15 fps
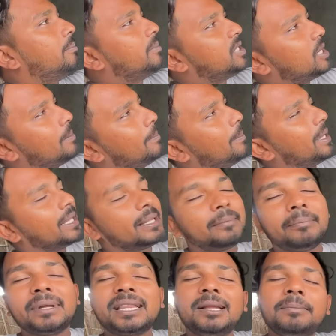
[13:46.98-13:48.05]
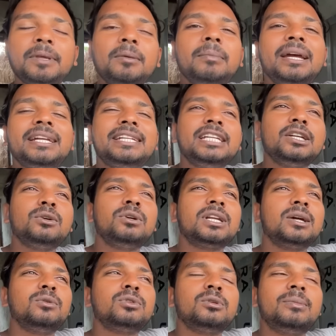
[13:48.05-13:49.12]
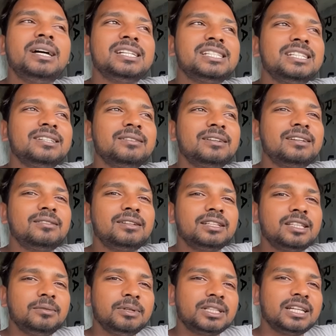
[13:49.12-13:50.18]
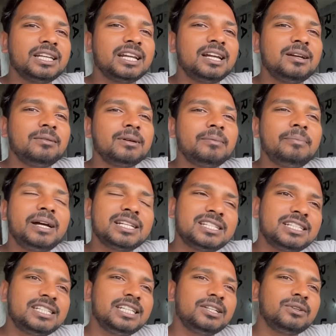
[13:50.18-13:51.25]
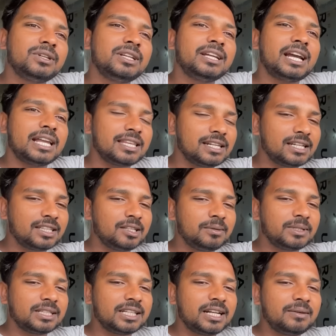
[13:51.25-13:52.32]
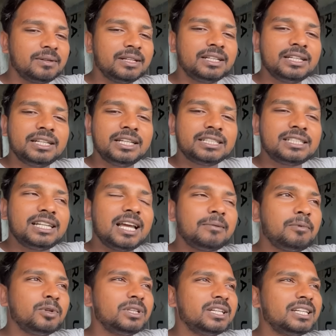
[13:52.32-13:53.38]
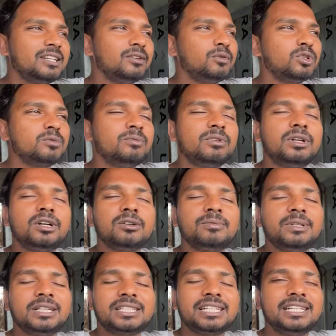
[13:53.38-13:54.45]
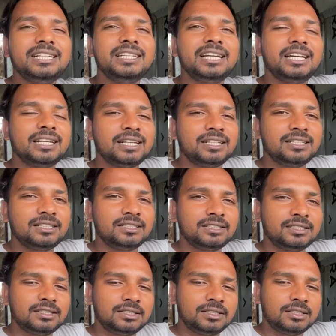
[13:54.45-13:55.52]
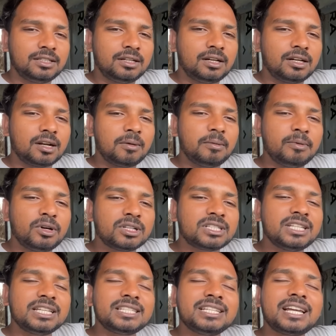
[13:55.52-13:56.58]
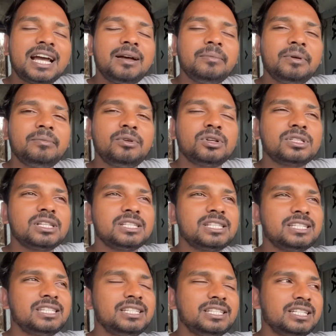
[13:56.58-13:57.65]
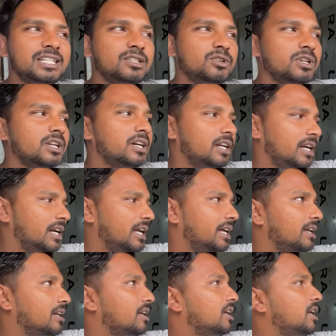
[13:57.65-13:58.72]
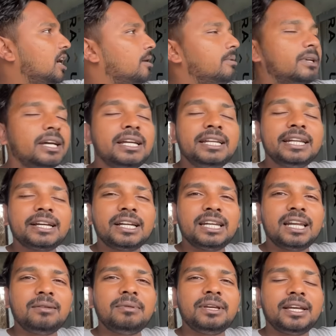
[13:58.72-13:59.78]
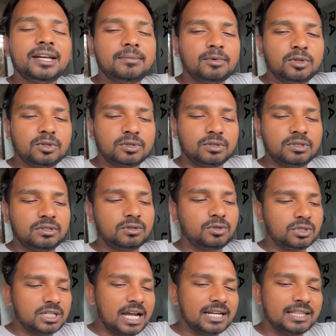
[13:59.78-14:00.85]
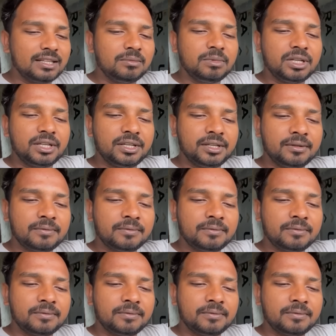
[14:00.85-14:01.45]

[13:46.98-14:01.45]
जब मत, मतलब कि मैं ठीक हो रहा हूँ तो मानसी की तबीयत खराब मानसी ठीक हो रही है काजल का तबीयत खराब इसलिए आप लोग देख रहे हो कुछ ब्लॉग भी अच्छा नहीं आ रहा है और अभी बहुत सी ऐसी काम है बहुत सी ऐसी चीज़ें हैं जो कि करना है अभी कहीं निकलना भी है हम लोगों को दो चार दिन में ही